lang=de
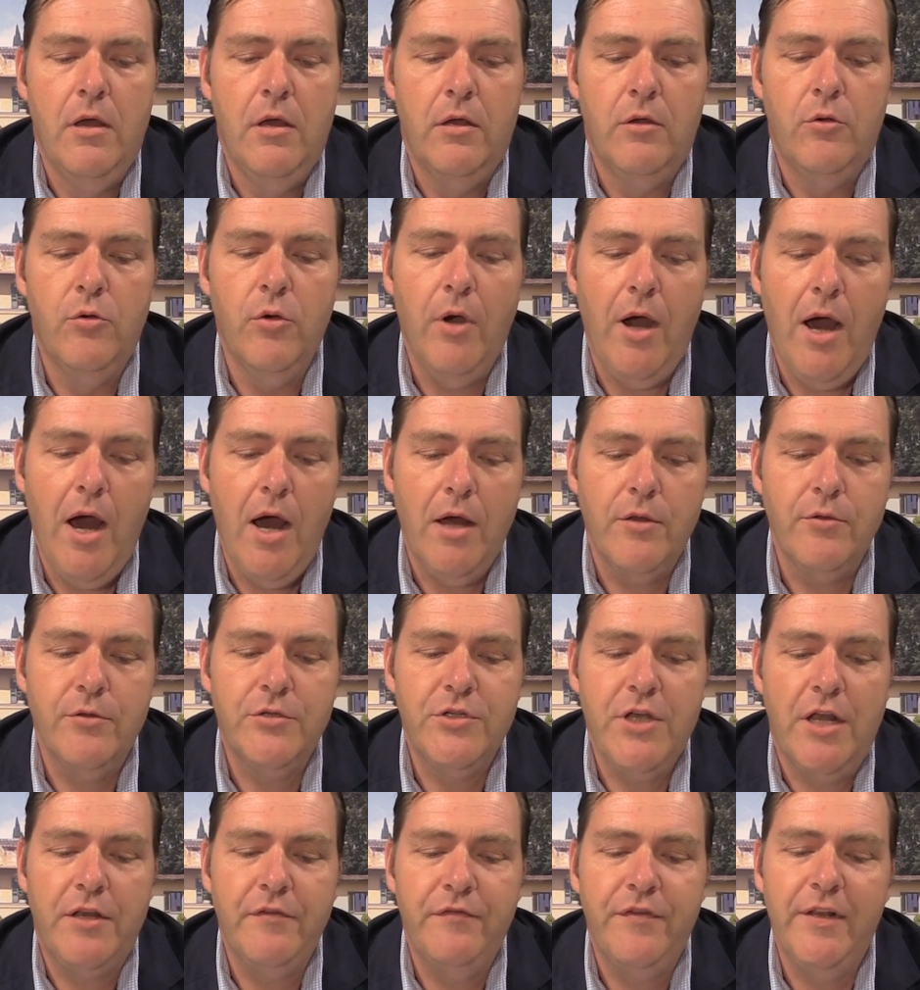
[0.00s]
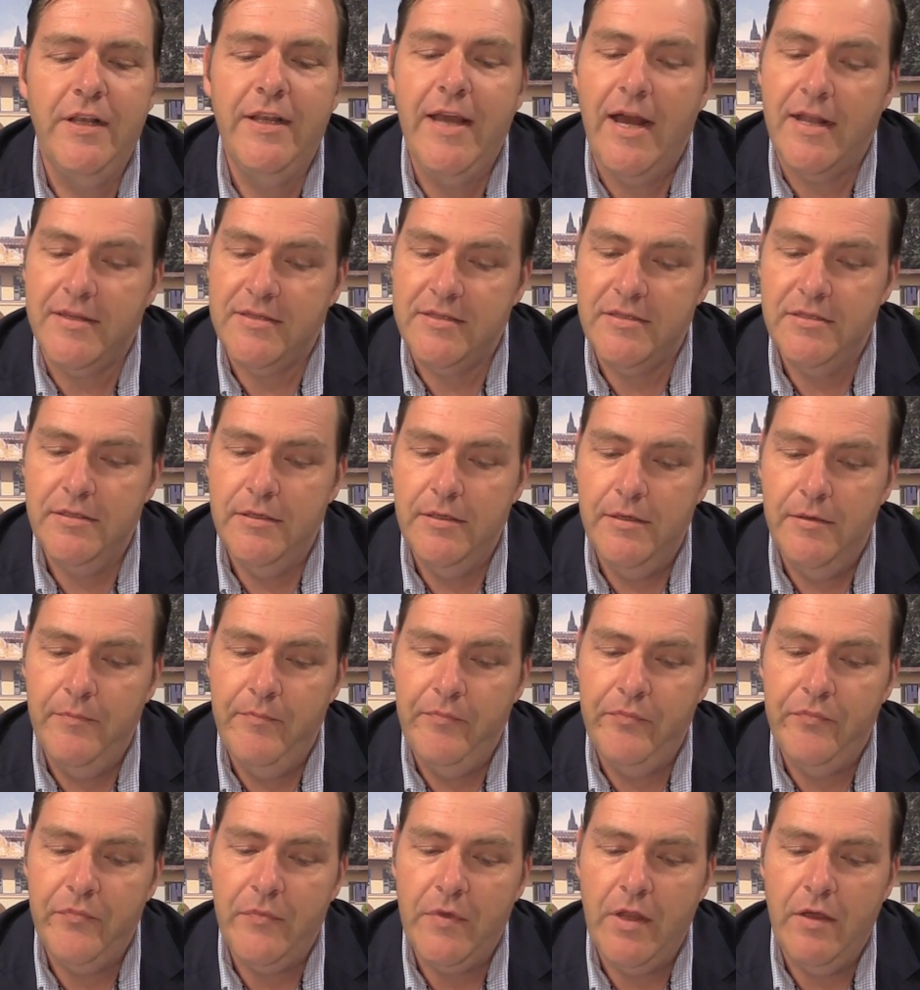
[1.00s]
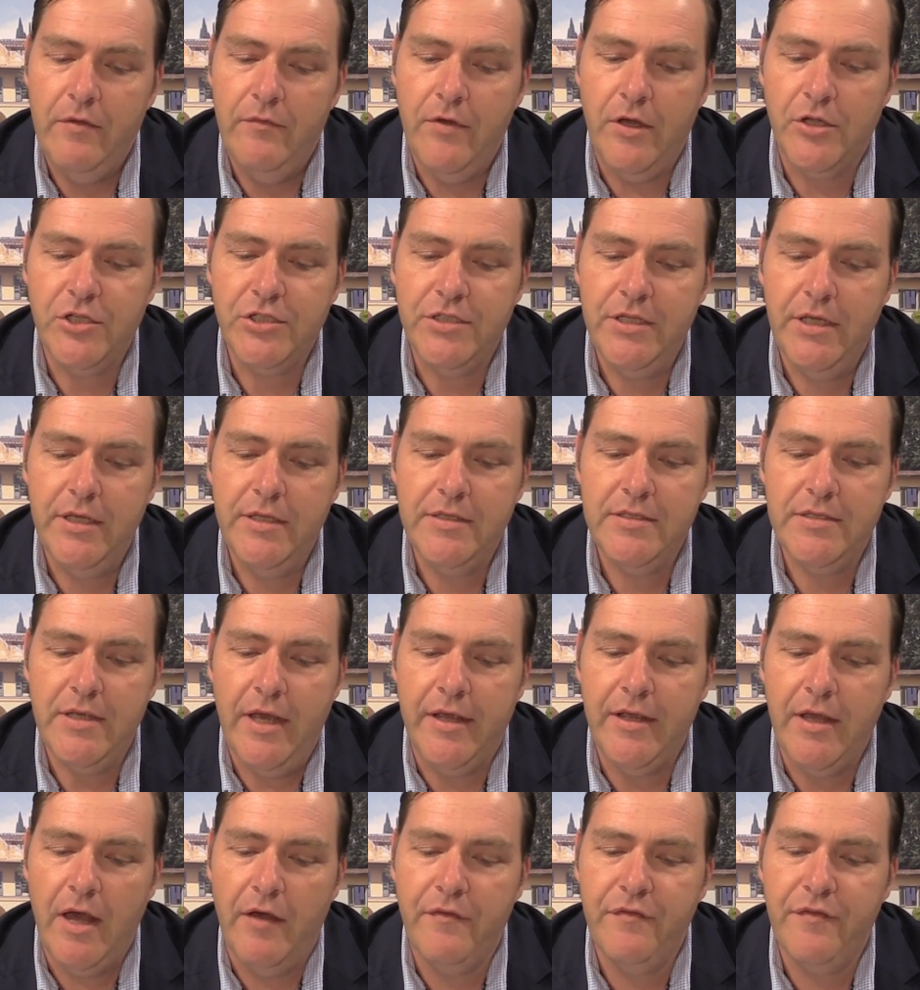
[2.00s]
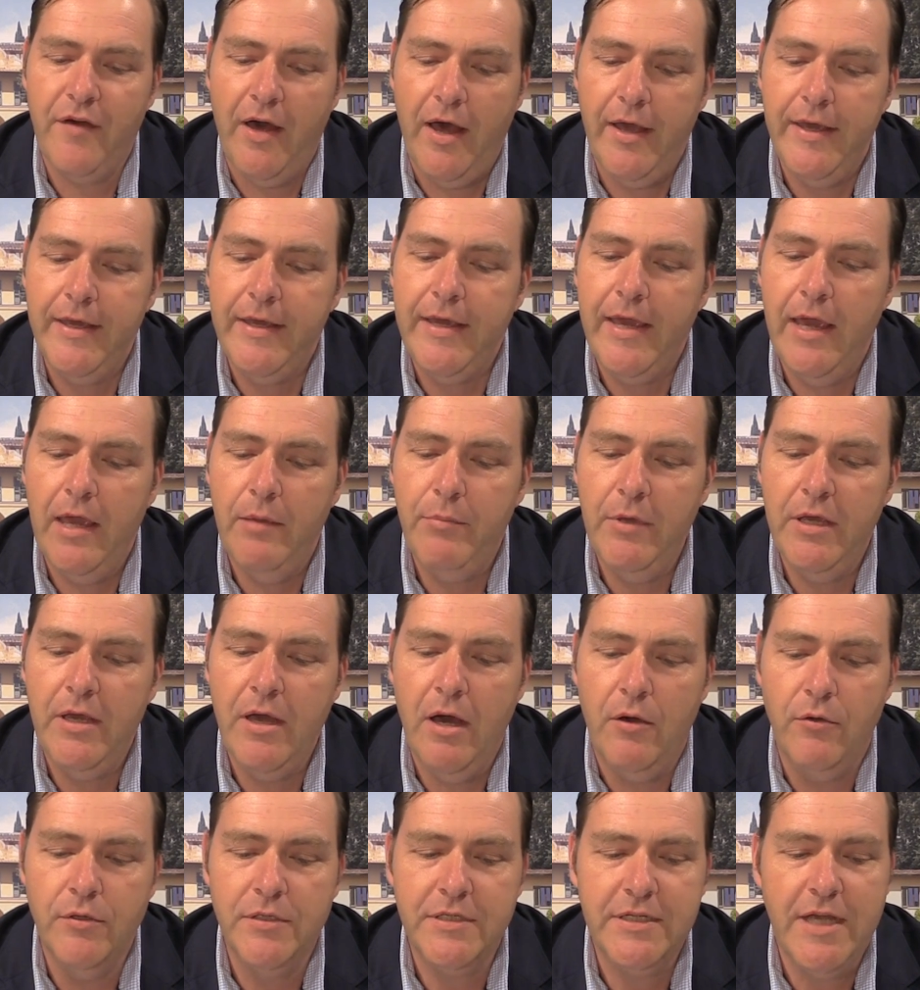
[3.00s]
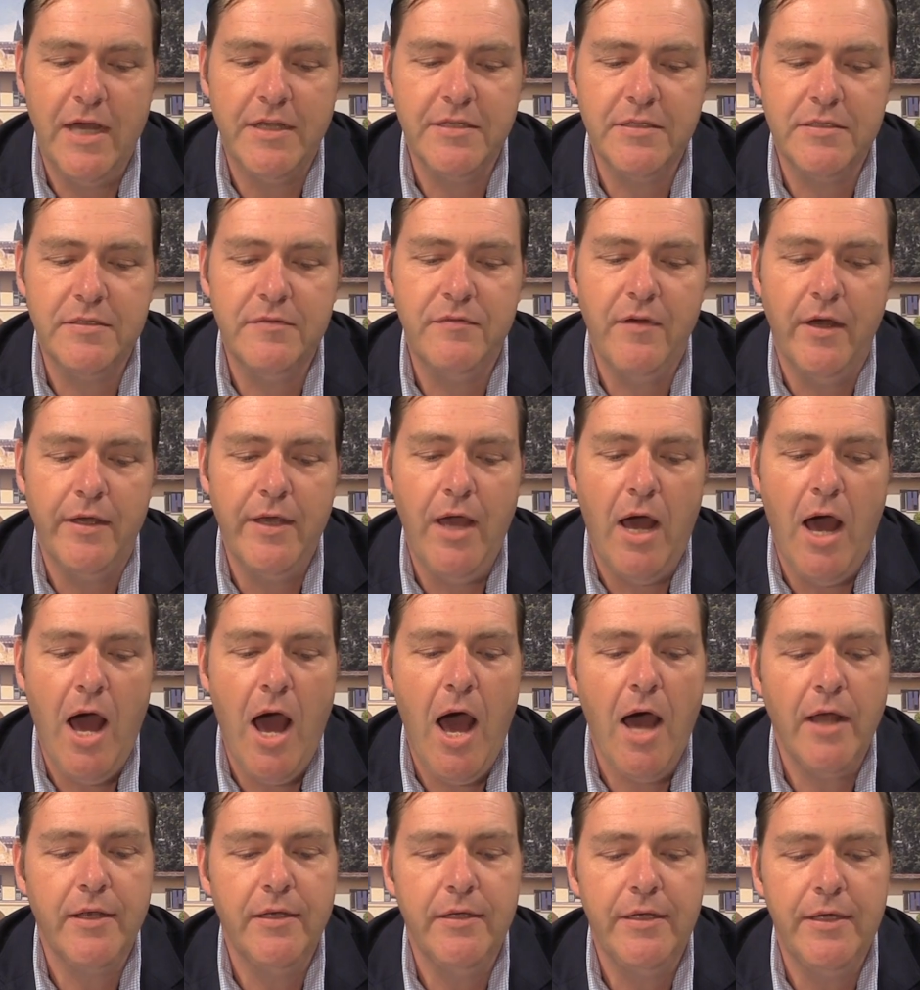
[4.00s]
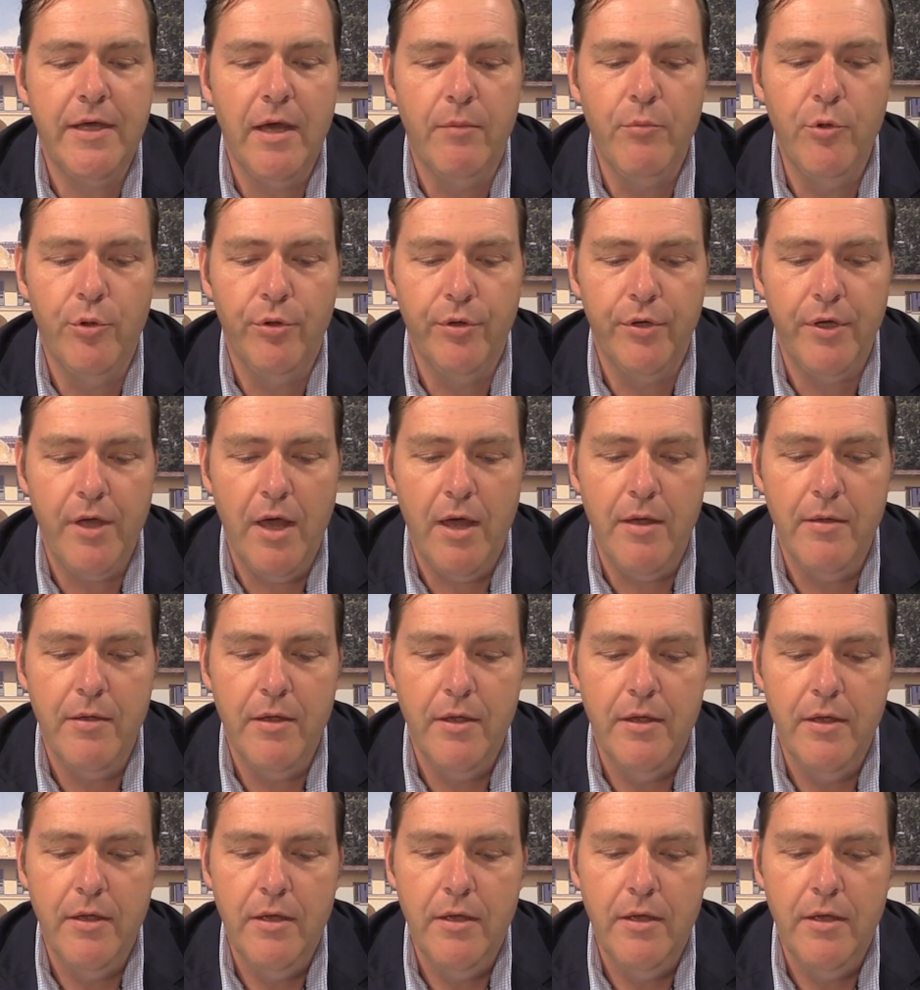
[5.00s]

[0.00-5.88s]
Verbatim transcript: Corrado Gianfiliazzi war stets ein gar freigebiger und gastfreier adeliger Bürger,